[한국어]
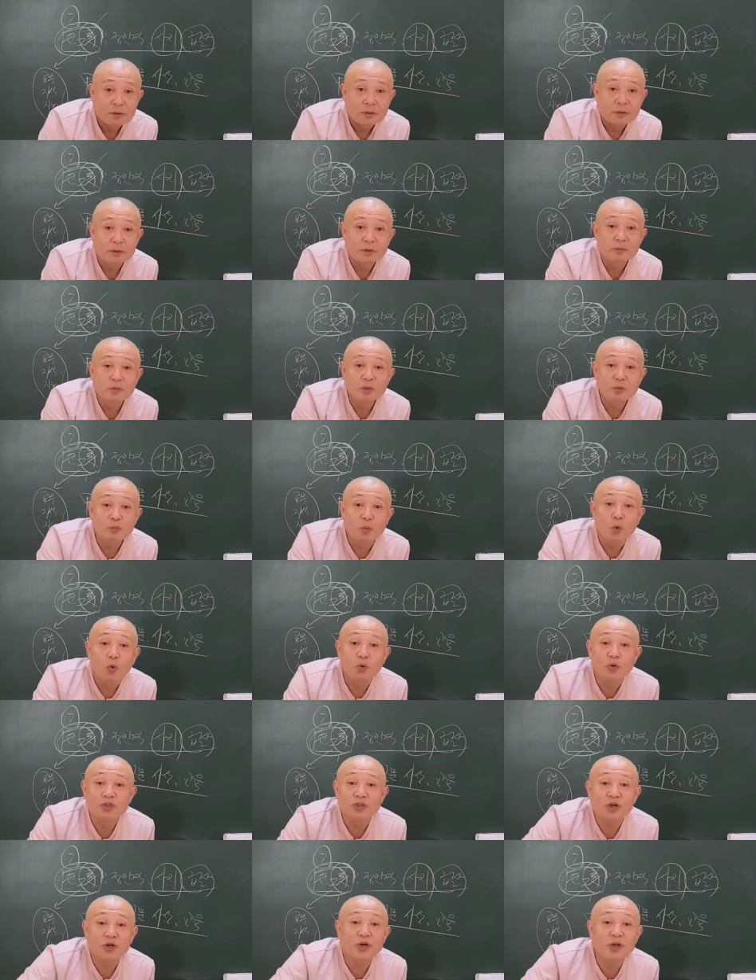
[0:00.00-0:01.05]
금이
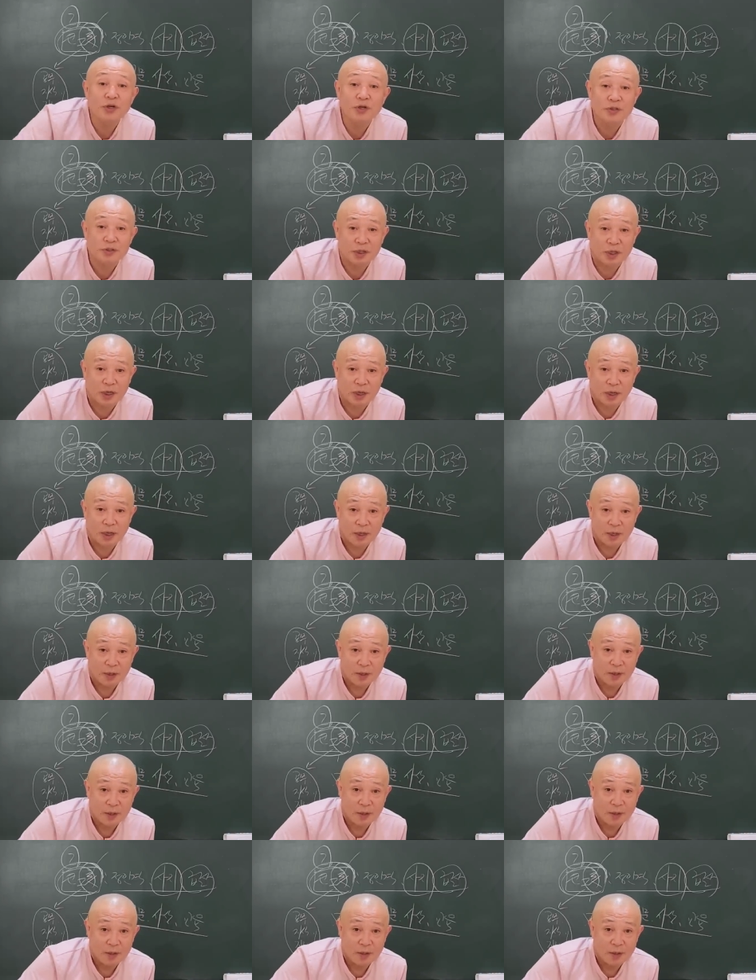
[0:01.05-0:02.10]
목을 쳐낸 거잖아.
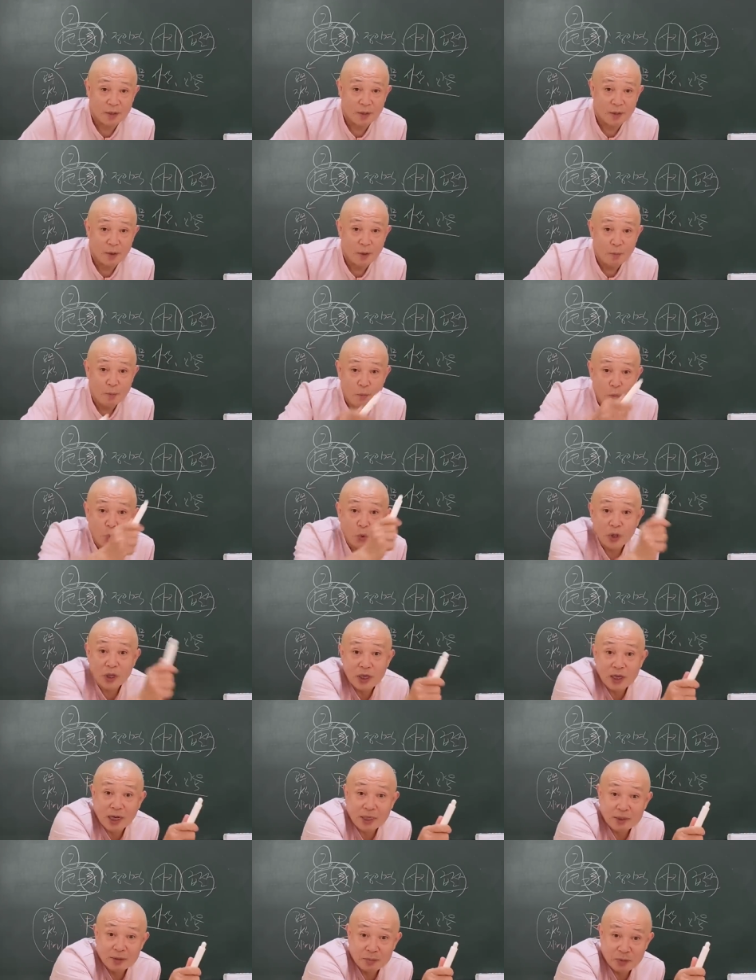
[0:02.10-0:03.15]

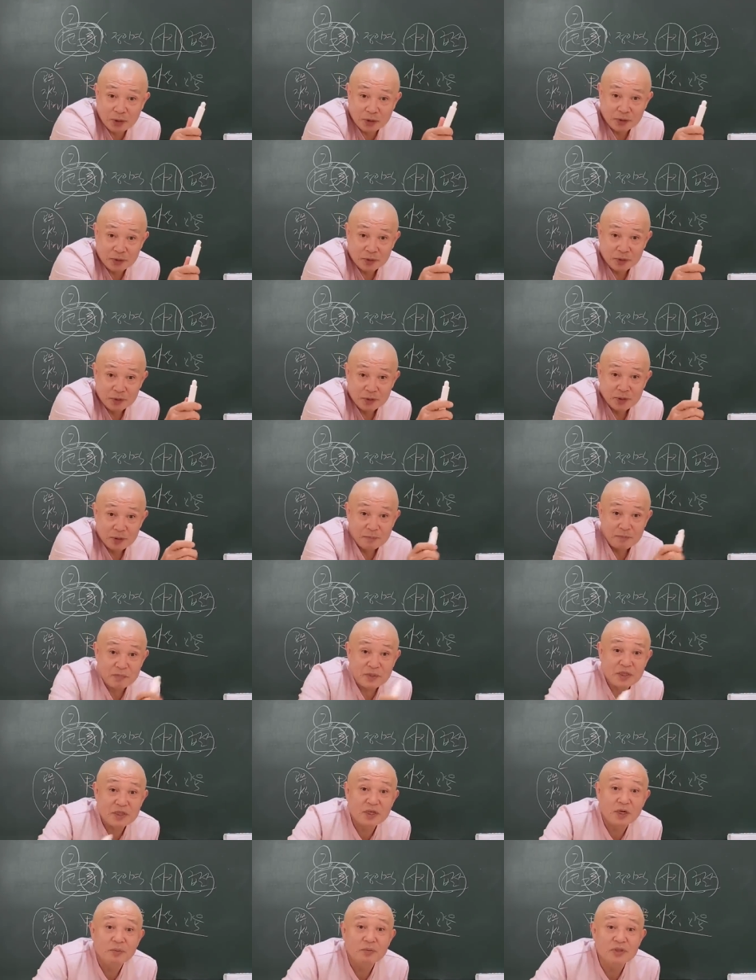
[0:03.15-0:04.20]
목일간이면
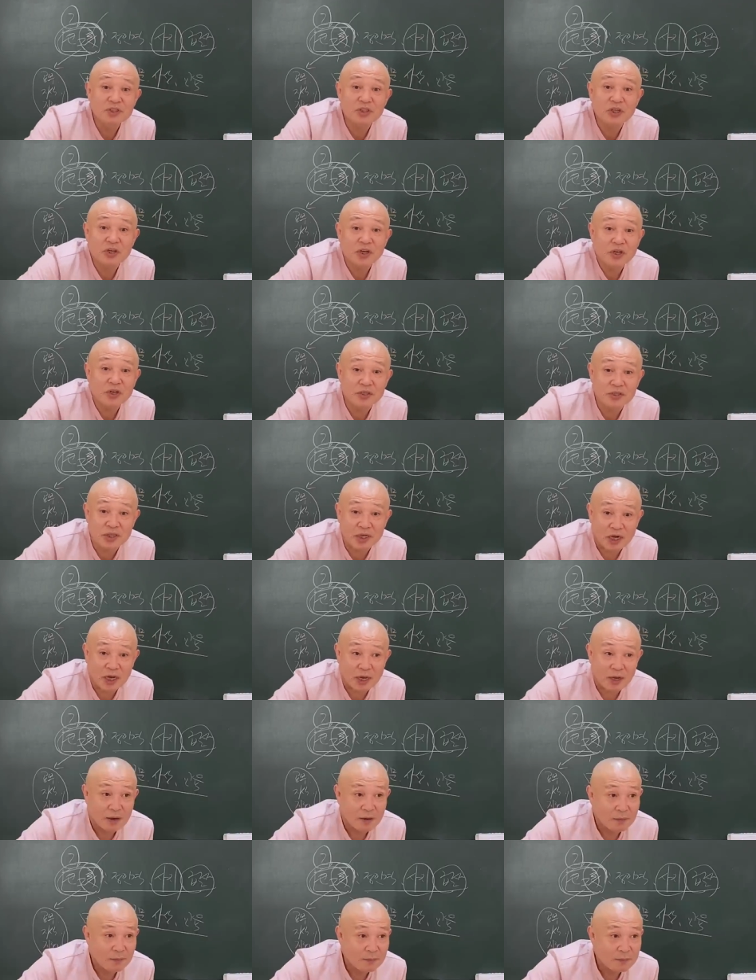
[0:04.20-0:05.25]
비겁을 쳐낸 거잖아.